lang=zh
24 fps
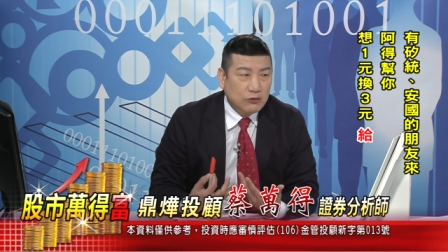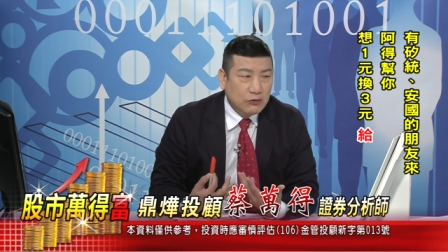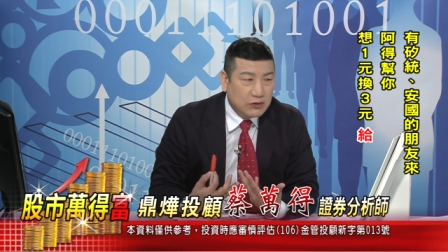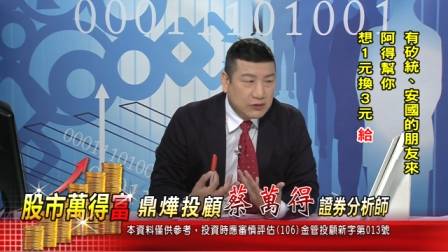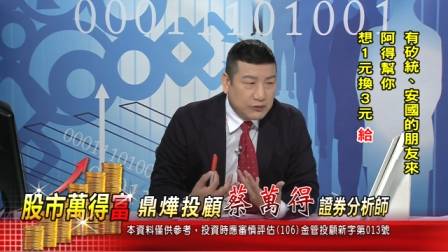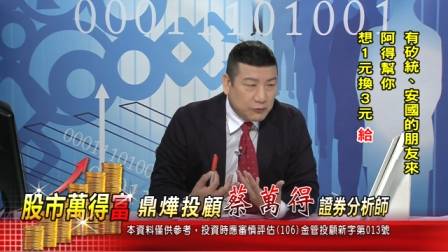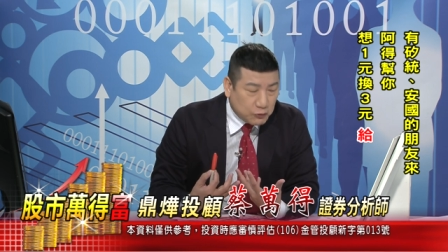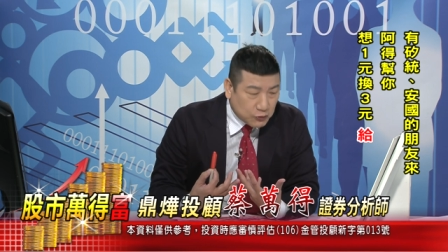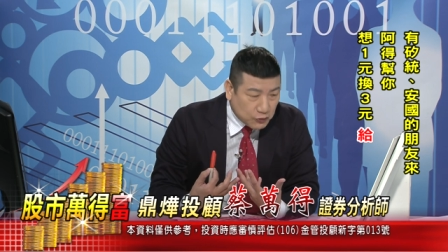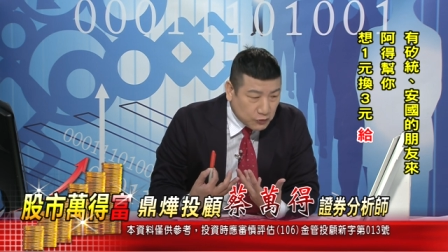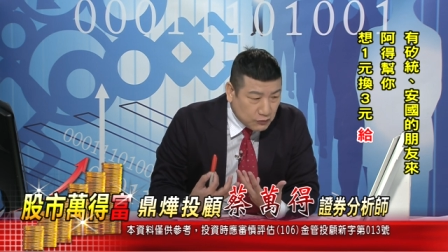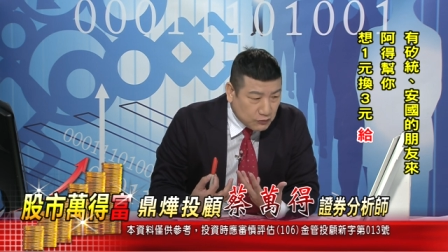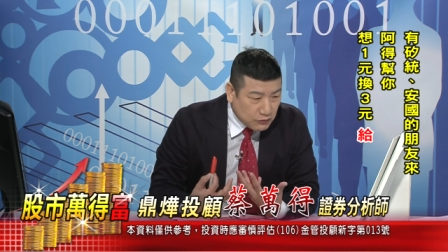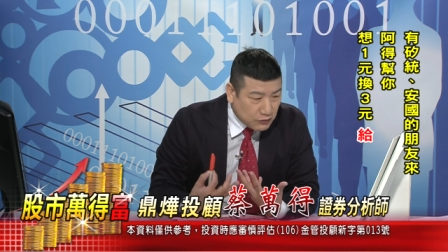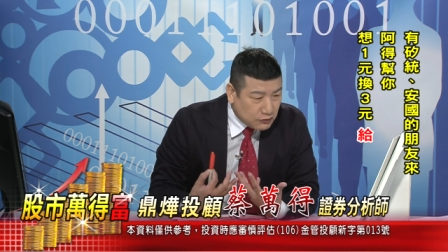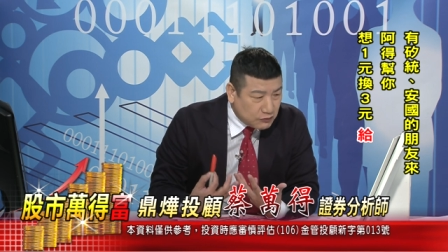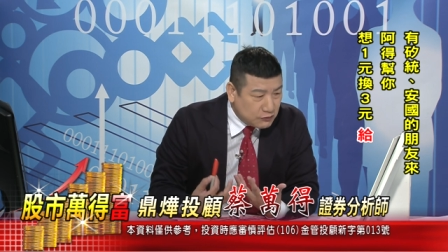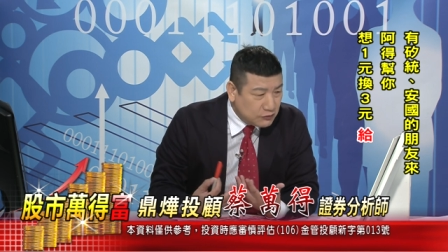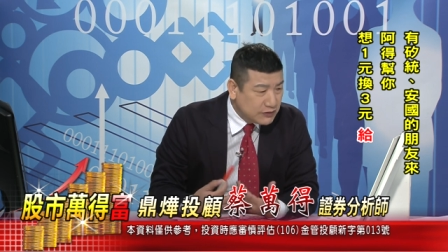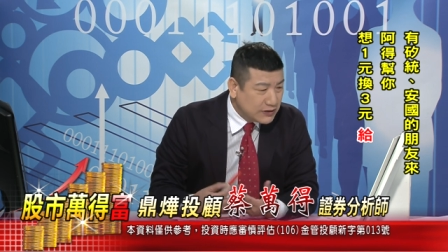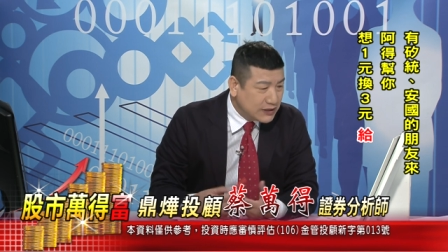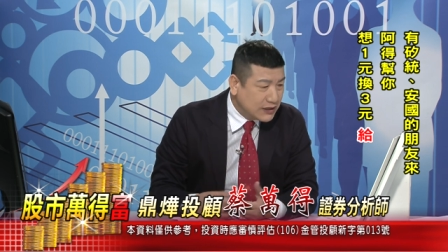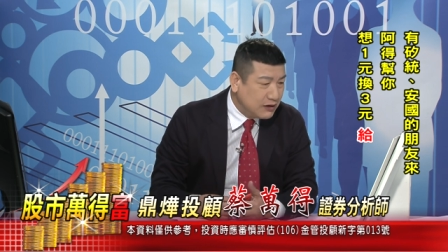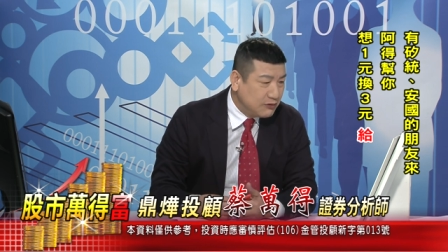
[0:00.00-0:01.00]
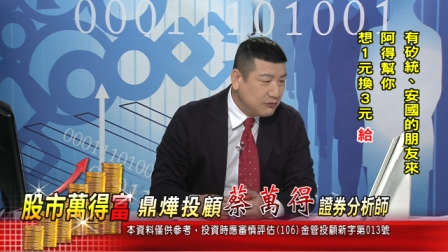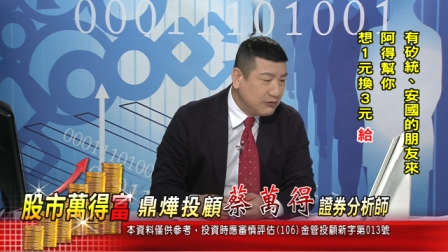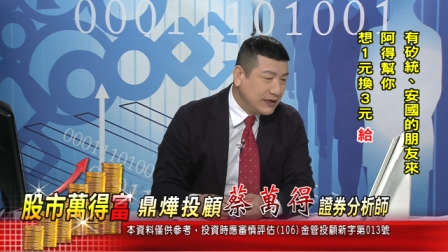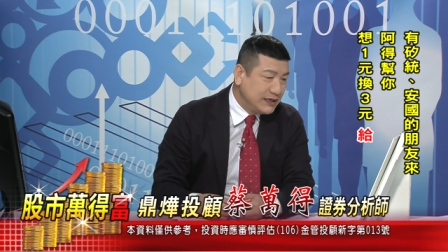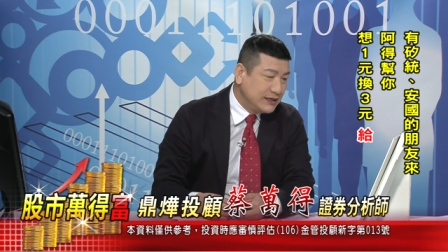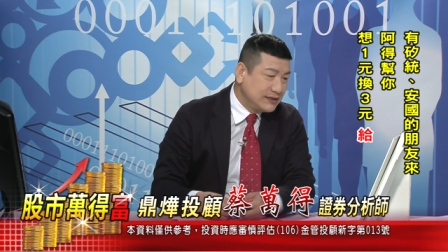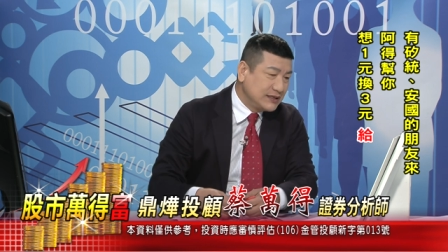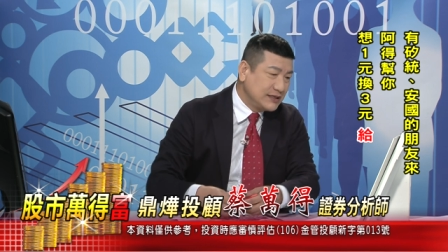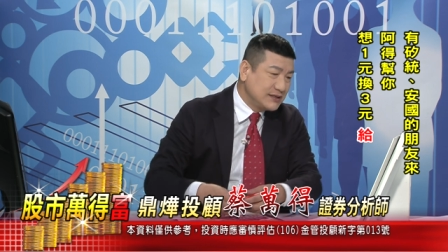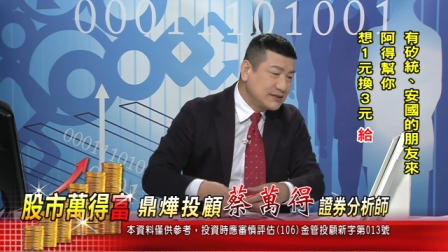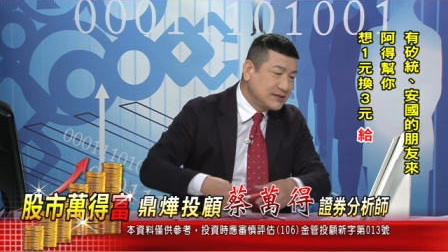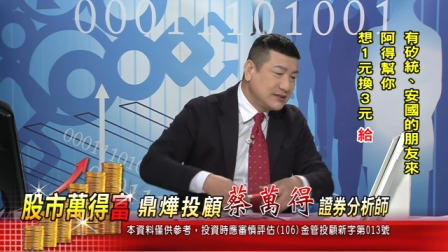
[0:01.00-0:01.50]
以，我我我问各
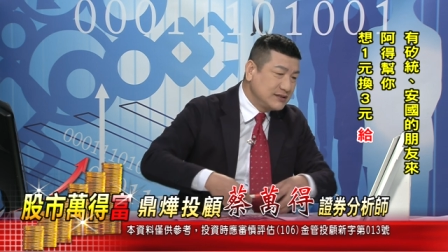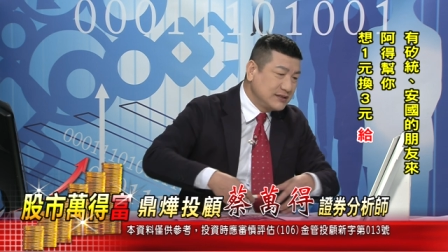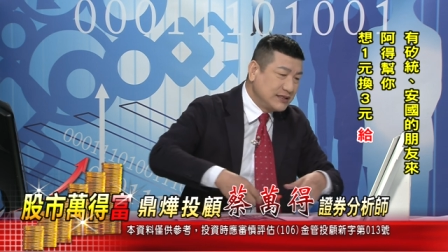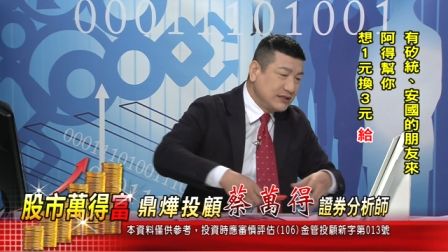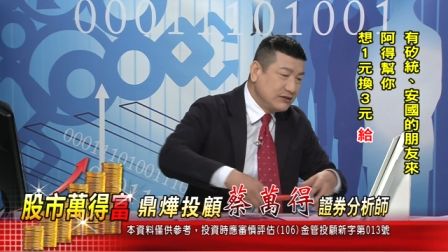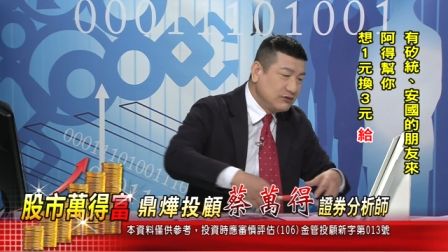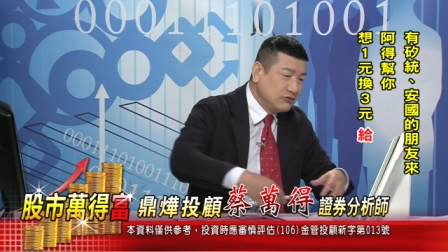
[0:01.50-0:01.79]
位一件事